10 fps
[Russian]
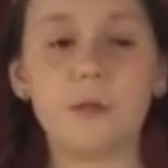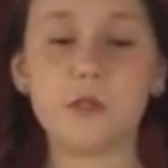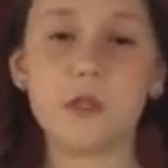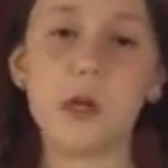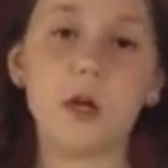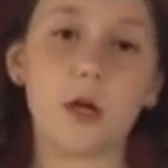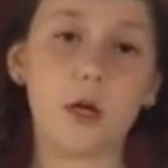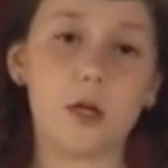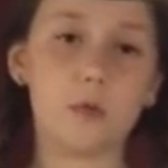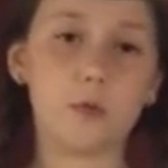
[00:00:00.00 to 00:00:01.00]
Мы съели
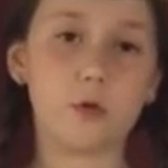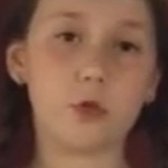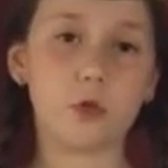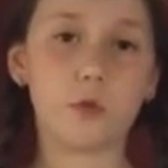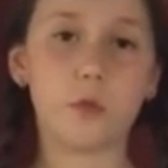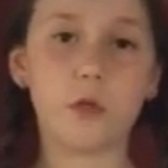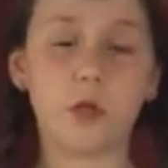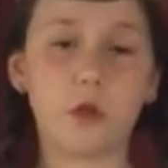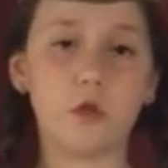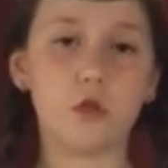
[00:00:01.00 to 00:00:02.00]
хлеб, что был
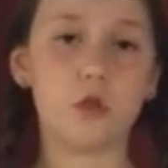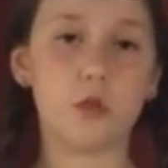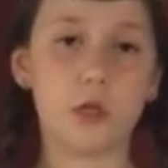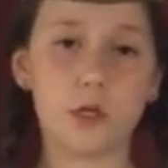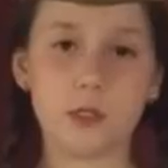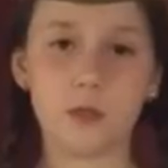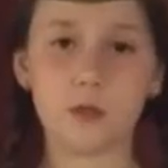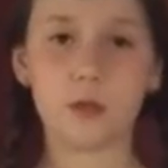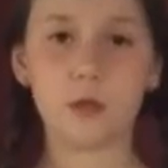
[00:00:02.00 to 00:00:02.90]
отложен на Наней,